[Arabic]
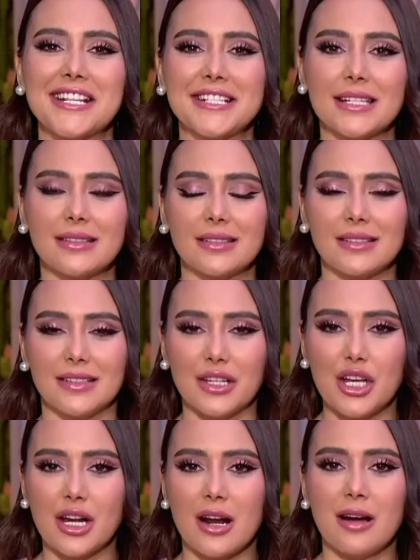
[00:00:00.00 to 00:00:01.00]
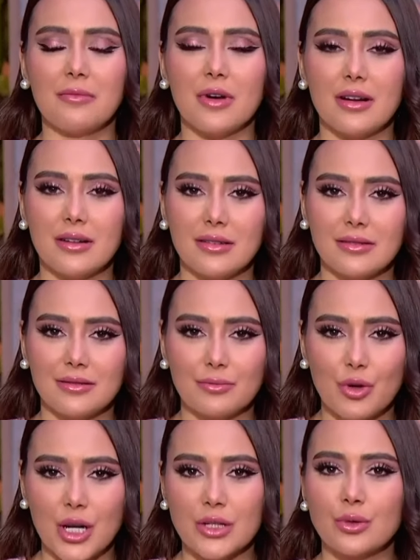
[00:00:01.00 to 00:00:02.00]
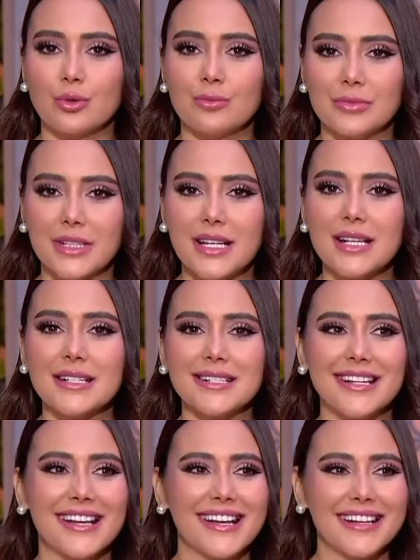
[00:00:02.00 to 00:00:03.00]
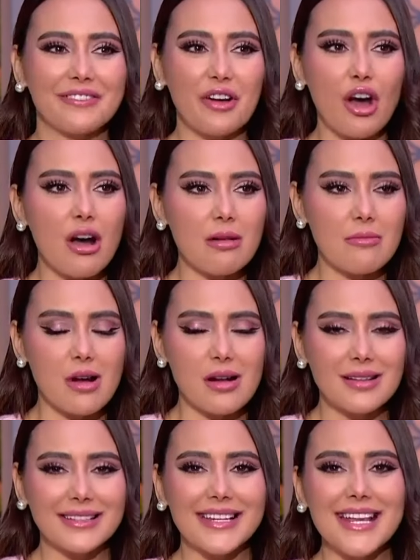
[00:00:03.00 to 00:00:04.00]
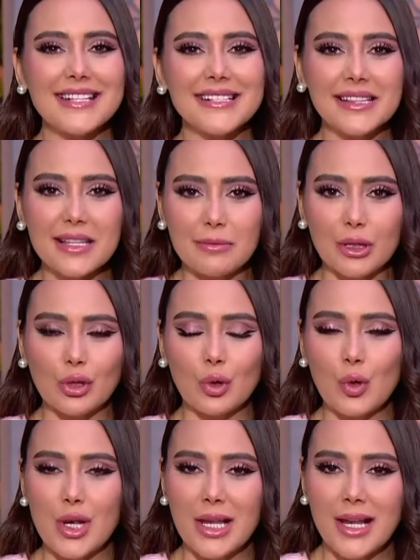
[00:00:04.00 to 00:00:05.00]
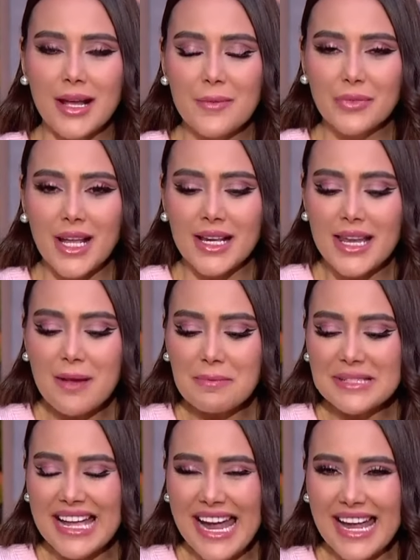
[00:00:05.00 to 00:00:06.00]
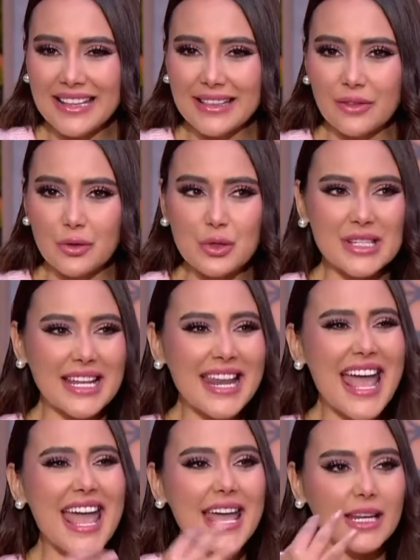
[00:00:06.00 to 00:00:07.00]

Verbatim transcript: الست الله يرحمها ام كلثوم تلاقي فخامه الفخامه تلاقي ست من دول هانم. لابسه حته فستان هانم,